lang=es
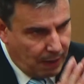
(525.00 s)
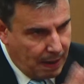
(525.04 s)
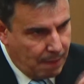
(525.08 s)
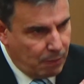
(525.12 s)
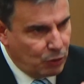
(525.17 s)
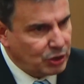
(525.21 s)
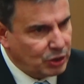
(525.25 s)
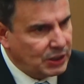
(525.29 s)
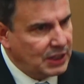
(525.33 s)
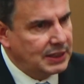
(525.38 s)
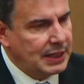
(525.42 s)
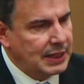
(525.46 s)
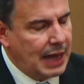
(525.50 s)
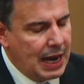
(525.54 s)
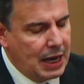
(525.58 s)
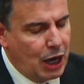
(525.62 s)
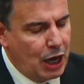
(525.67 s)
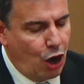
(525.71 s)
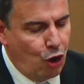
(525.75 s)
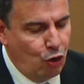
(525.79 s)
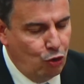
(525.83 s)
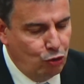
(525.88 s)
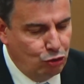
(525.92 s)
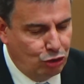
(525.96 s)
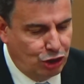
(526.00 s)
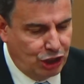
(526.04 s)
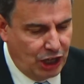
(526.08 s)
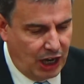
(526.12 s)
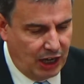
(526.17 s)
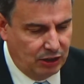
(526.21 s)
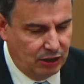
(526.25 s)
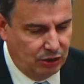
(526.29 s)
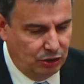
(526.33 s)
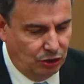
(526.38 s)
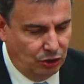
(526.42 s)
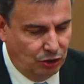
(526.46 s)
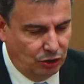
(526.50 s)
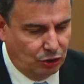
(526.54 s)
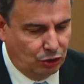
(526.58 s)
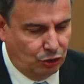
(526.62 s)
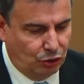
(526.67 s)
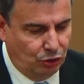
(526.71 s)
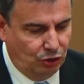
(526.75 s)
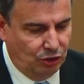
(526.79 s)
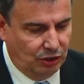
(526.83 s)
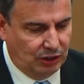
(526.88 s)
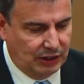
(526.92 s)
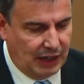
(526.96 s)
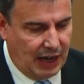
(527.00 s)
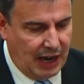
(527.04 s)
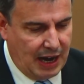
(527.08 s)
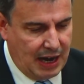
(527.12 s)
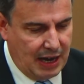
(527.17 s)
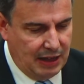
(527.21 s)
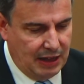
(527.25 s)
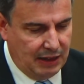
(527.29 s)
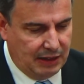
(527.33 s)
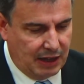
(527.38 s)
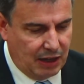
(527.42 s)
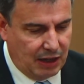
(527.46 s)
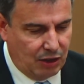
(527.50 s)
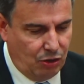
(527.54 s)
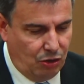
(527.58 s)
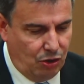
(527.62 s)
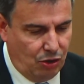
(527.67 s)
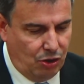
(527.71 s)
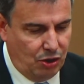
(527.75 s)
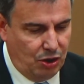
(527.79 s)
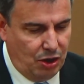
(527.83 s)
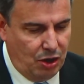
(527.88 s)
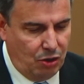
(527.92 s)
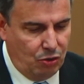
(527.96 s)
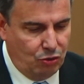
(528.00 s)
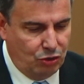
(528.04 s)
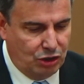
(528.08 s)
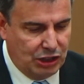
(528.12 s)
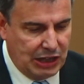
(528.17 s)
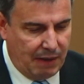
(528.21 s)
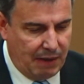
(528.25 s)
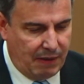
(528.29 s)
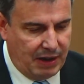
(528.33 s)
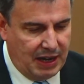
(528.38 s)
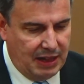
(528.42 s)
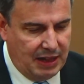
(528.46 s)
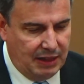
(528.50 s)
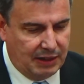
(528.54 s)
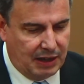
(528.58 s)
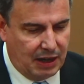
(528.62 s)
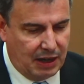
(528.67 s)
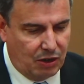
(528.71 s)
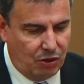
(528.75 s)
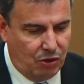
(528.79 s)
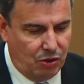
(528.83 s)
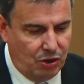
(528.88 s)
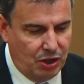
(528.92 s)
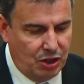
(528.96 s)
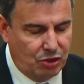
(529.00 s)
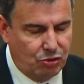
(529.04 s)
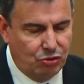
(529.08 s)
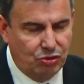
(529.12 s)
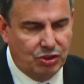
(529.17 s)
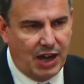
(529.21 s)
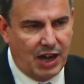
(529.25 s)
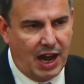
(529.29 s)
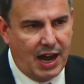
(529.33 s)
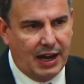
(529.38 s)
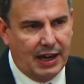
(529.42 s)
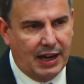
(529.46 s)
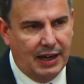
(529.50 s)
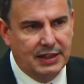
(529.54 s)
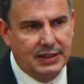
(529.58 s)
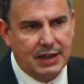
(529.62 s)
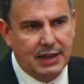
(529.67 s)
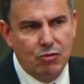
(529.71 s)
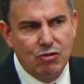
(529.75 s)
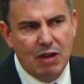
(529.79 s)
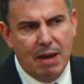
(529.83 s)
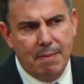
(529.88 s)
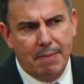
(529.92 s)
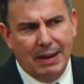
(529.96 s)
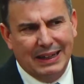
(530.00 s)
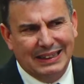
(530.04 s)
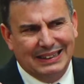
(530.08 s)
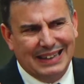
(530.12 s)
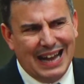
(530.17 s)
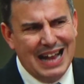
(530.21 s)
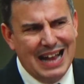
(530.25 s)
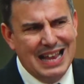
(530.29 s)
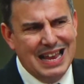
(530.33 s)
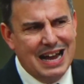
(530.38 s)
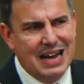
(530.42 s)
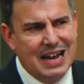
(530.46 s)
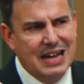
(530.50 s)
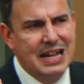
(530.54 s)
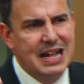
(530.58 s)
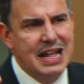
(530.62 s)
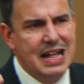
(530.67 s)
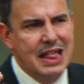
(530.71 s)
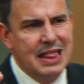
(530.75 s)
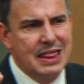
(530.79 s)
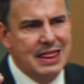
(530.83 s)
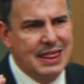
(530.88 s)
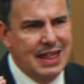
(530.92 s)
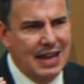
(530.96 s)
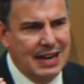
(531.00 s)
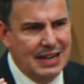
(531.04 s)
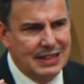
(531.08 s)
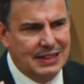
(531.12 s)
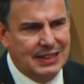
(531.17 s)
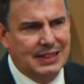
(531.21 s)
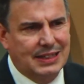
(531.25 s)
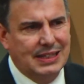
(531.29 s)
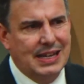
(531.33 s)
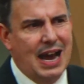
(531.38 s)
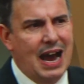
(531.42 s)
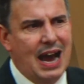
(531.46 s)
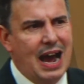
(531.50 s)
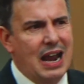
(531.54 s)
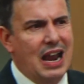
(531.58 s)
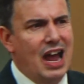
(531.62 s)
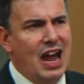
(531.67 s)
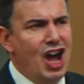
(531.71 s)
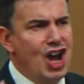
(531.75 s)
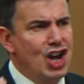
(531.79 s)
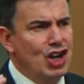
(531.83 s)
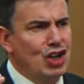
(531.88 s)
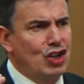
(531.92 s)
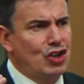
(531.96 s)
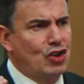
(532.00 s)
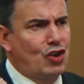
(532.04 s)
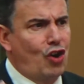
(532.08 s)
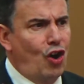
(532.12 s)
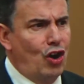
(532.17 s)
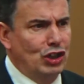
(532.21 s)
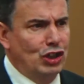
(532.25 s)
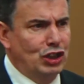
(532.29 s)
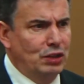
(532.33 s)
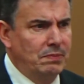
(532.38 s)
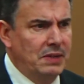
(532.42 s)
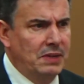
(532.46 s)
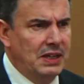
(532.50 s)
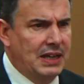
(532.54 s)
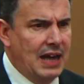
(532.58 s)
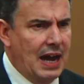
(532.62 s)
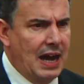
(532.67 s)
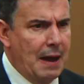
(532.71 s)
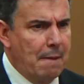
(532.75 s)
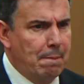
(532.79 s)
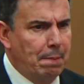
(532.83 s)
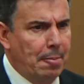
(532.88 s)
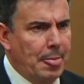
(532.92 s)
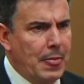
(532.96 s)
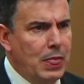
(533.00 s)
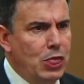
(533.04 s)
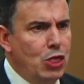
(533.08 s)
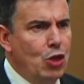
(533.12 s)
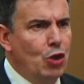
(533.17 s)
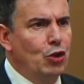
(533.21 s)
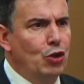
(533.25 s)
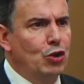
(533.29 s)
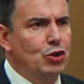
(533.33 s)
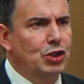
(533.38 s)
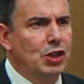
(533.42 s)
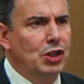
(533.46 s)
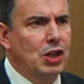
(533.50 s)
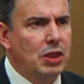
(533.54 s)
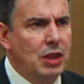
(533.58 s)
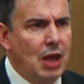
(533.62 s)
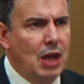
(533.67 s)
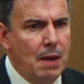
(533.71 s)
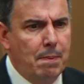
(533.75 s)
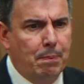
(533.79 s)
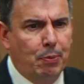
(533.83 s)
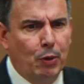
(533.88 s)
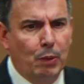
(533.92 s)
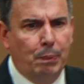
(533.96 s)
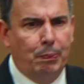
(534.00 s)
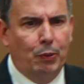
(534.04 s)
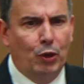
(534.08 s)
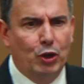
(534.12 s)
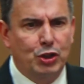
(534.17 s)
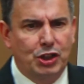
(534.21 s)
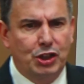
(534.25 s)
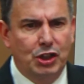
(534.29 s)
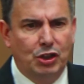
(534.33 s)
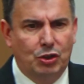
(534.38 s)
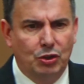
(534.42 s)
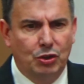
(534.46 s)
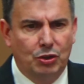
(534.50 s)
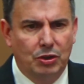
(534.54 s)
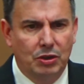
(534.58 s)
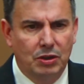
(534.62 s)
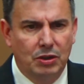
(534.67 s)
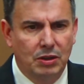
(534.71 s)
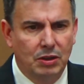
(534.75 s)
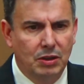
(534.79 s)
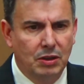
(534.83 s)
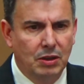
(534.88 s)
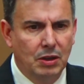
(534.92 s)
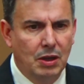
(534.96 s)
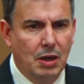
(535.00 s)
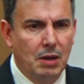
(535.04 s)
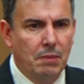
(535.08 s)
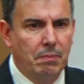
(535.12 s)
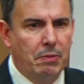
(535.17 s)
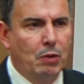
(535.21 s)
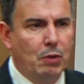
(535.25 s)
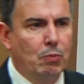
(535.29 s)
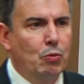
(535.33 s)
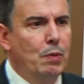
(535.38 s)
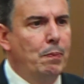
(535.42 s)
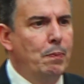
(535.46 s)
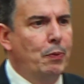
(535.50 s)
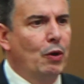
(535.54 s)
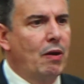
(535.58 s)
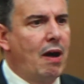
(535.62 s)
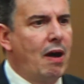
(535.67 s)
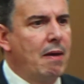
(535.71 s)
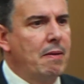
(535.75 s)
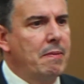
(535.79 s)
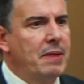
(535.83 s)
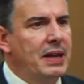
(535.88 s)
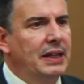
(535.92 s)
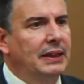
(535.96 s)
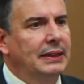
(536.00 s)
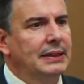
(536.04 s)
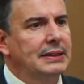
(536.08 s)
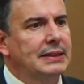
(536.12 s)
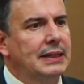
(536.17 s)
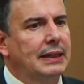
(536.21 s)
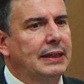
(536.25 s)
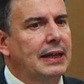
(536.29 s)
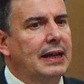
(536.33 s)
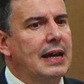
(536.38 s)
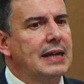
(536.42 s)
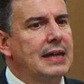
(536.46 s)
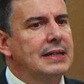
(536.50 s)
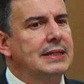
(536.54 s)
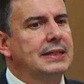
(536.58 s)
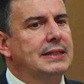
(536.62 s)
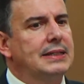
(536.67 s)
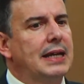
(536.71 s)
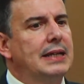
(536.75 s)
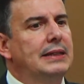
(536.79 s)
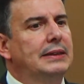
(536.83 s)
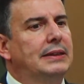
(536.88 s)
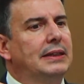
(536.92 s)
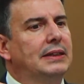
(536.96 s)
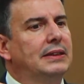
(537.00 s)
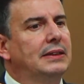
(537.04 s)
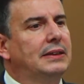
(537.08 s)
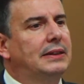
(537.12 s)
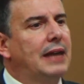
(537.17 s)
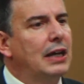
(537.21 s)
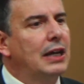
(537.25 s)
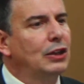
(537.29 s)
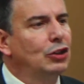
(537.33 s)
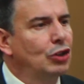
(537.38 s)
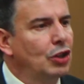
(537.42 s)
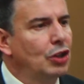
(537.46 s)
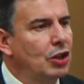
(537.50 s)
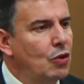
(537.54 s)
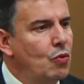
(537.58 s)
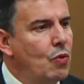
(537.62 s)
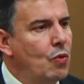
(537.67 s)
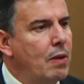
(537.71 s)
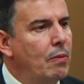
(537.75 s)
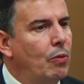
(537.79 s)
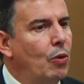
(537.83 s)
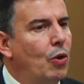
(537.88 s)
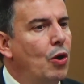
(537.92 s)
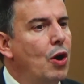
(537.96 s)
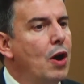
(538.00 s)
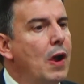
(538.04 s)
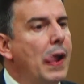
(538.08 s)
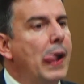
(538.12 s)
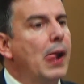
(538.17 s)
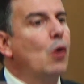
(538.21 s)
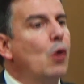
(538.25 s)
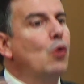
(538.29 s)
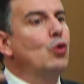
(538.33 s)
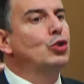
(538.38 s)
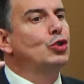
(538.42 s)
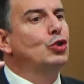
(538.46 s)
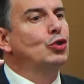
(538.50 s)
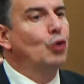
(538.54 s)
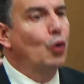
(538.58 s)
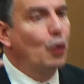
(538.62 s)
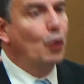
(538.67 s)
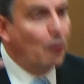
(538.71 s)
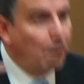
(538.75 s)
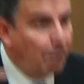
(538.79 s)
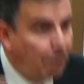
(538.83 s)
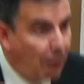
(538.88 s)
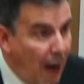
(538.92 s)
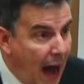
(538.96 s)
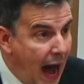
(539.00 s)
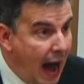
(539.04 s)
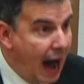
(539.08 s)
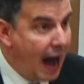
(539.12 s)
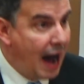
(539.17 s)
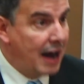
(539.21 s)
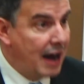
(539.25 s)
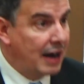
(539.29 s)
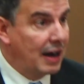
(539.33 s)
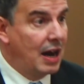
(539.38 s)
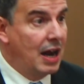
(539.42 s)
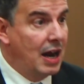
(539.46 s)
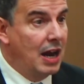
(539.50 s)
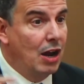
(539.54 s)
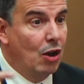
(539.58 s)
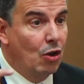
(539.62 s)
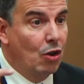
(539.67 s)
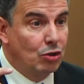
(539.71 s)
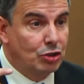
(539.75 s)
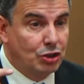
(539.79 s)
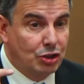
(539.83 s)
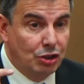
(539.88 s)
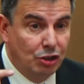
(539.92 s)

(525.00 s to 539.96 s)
Lo vemos que están luchando contra el dragón, luchaban el dragón y sus ángeles. Hay una batalla celestial, cósmica, no nos dice el propósito, pero muy probablemente Satanás está intentando de nuevo usurpar eh,